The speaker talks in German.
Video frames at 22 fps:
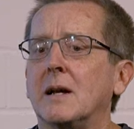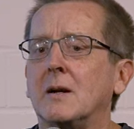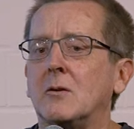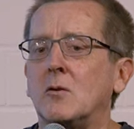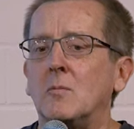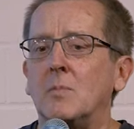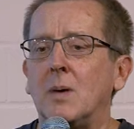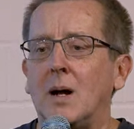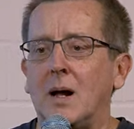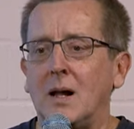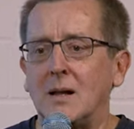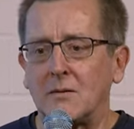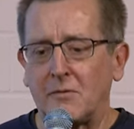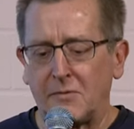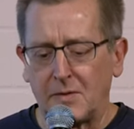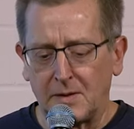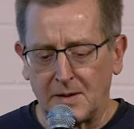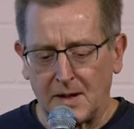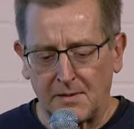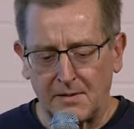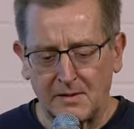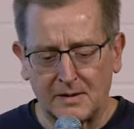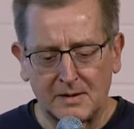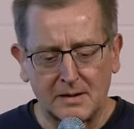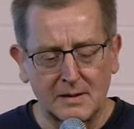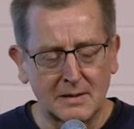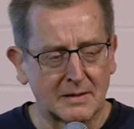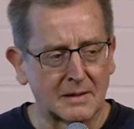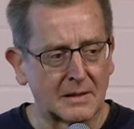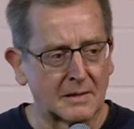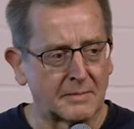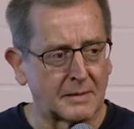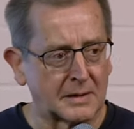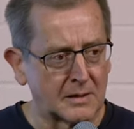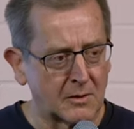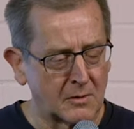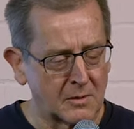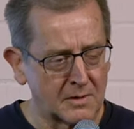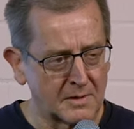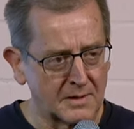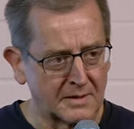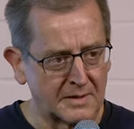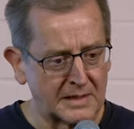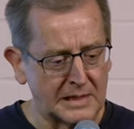der globalen Finanzkrise
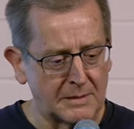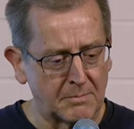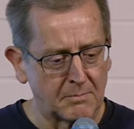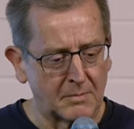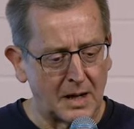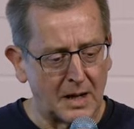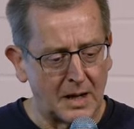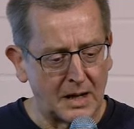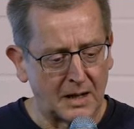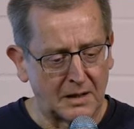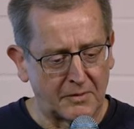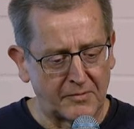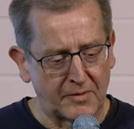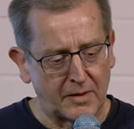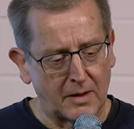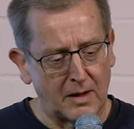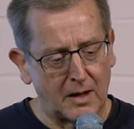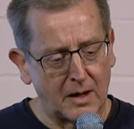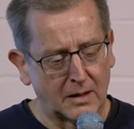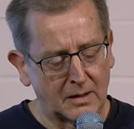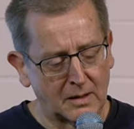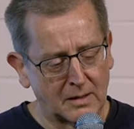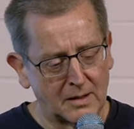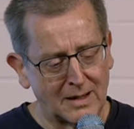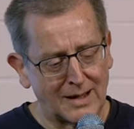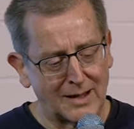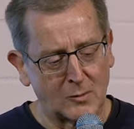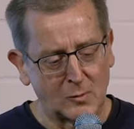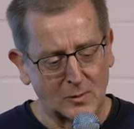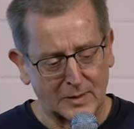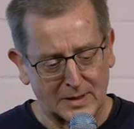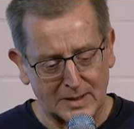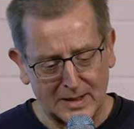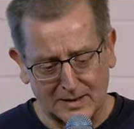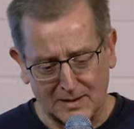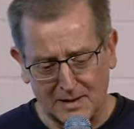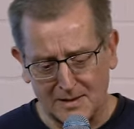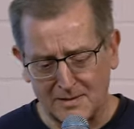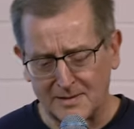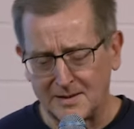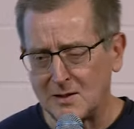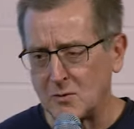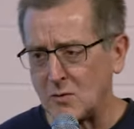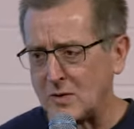2007-8, Frage, erodiert
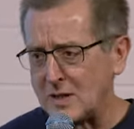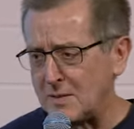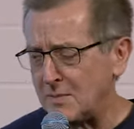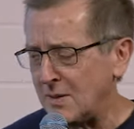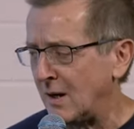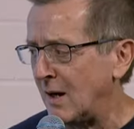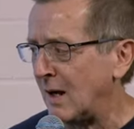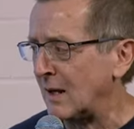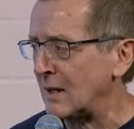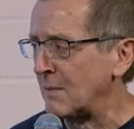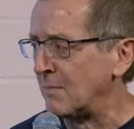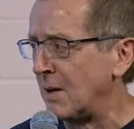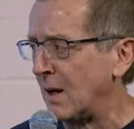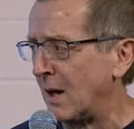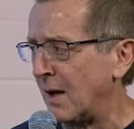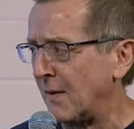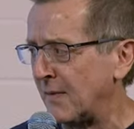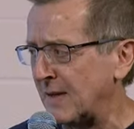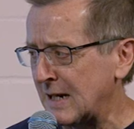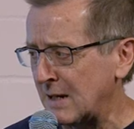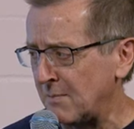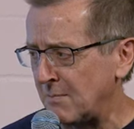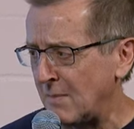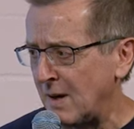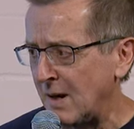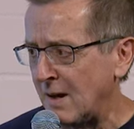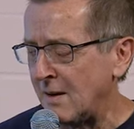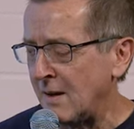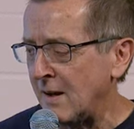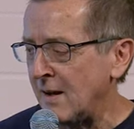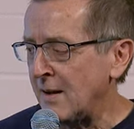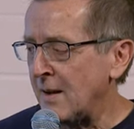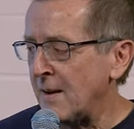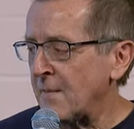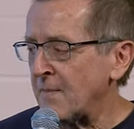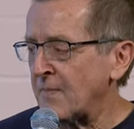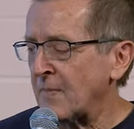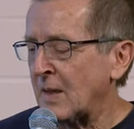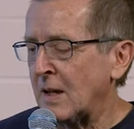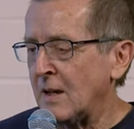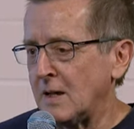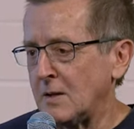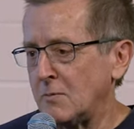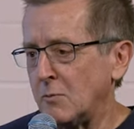das neoliberale Paradigma?
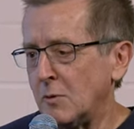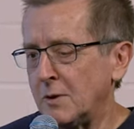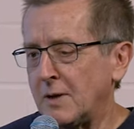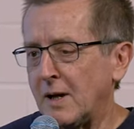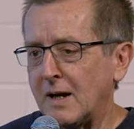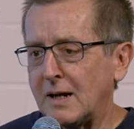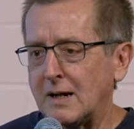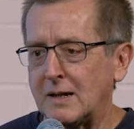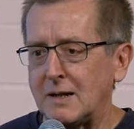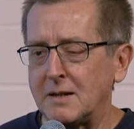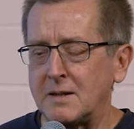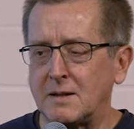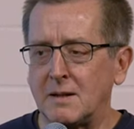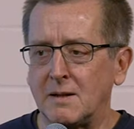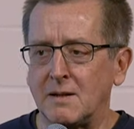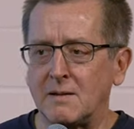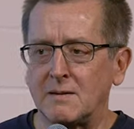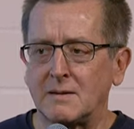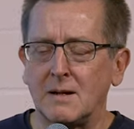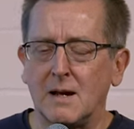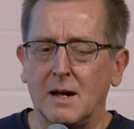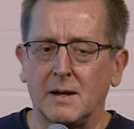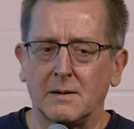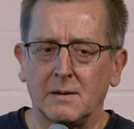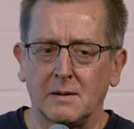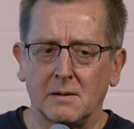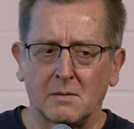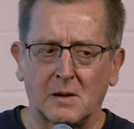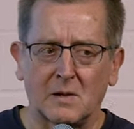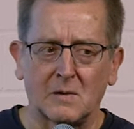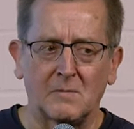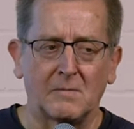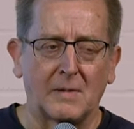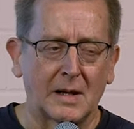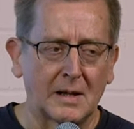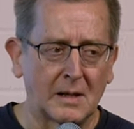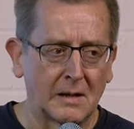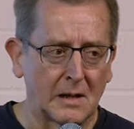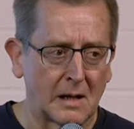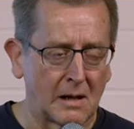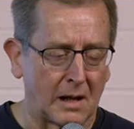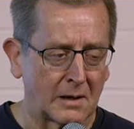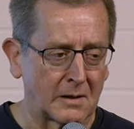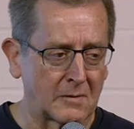Ich würde eigentlich ganz gerne
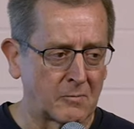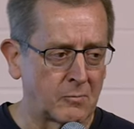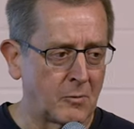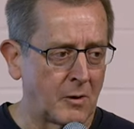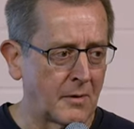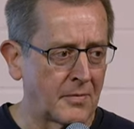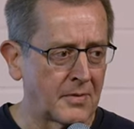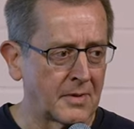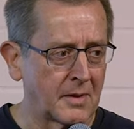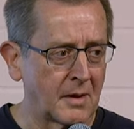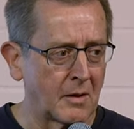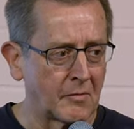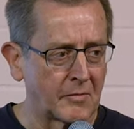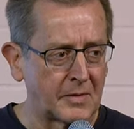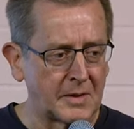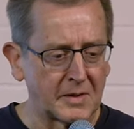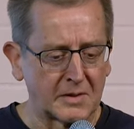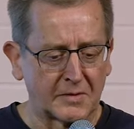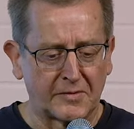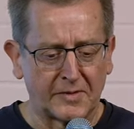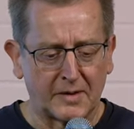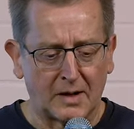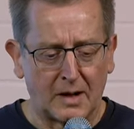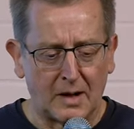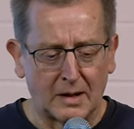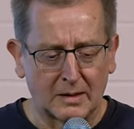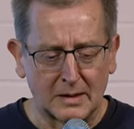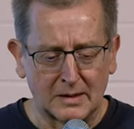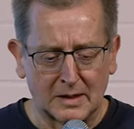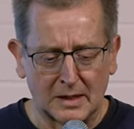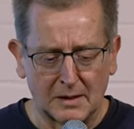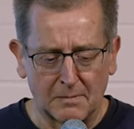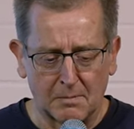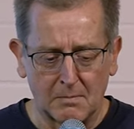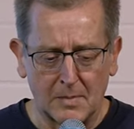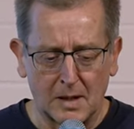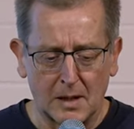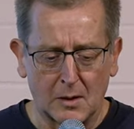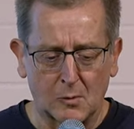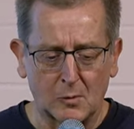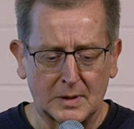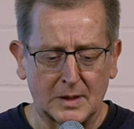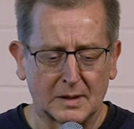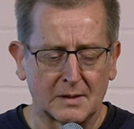zwei Antworten auf diese Frage geben,
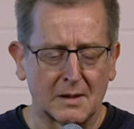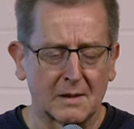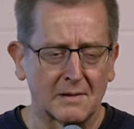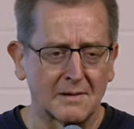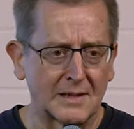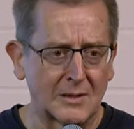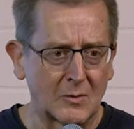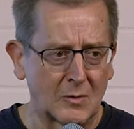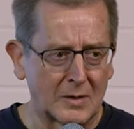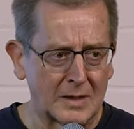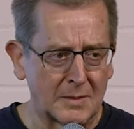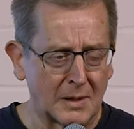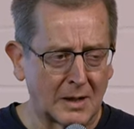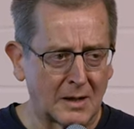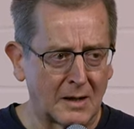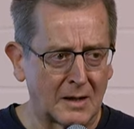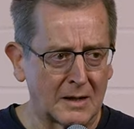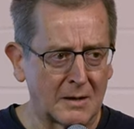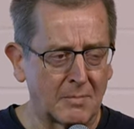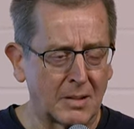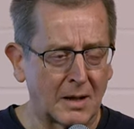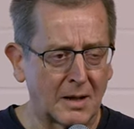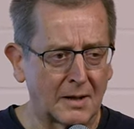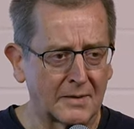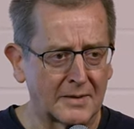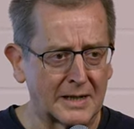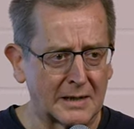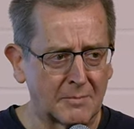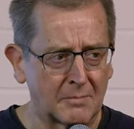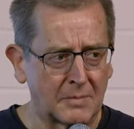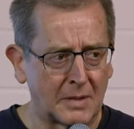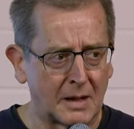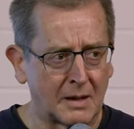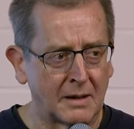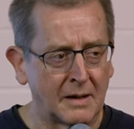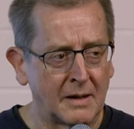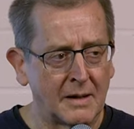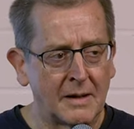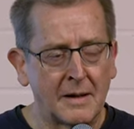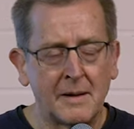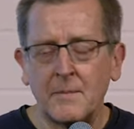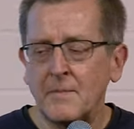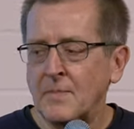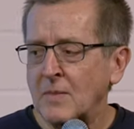erodiert das neoliberale Paradigma?
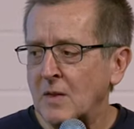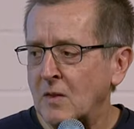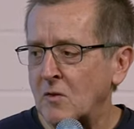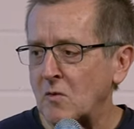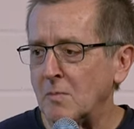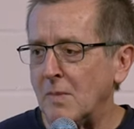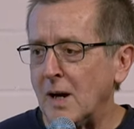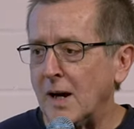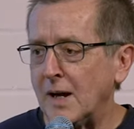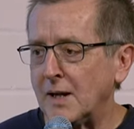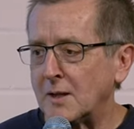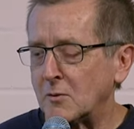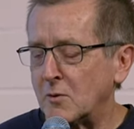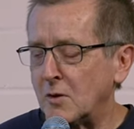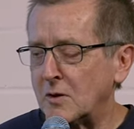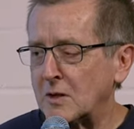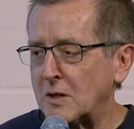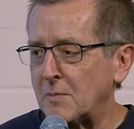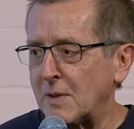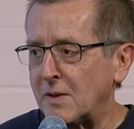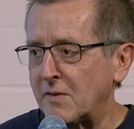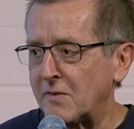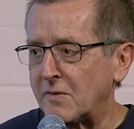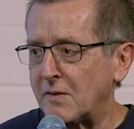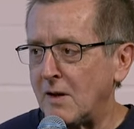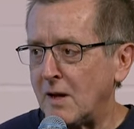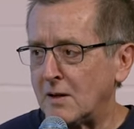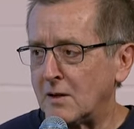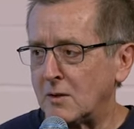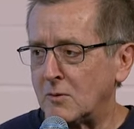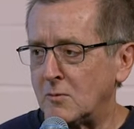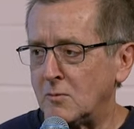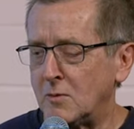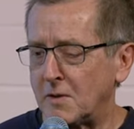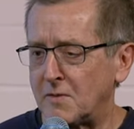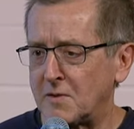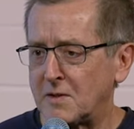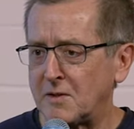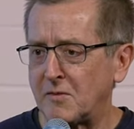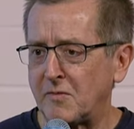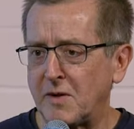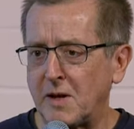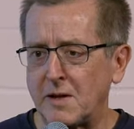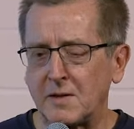Zum einen könnte man sagen, kurz
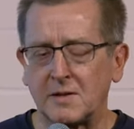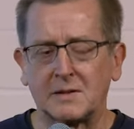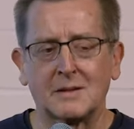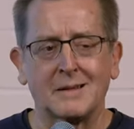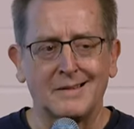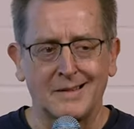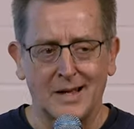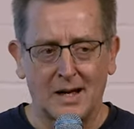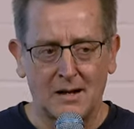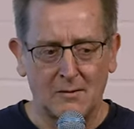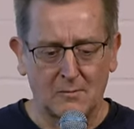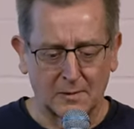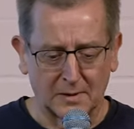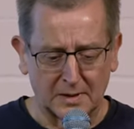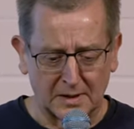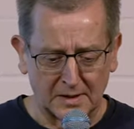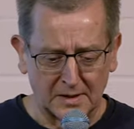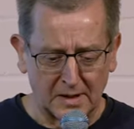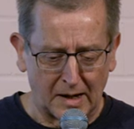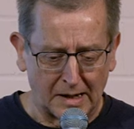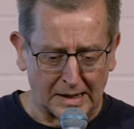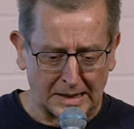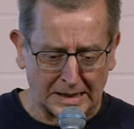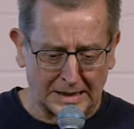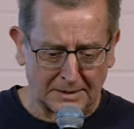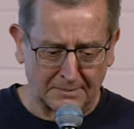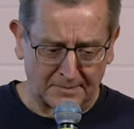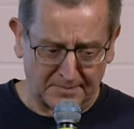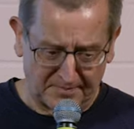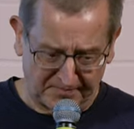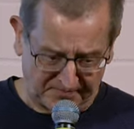gefasst, ja und nein.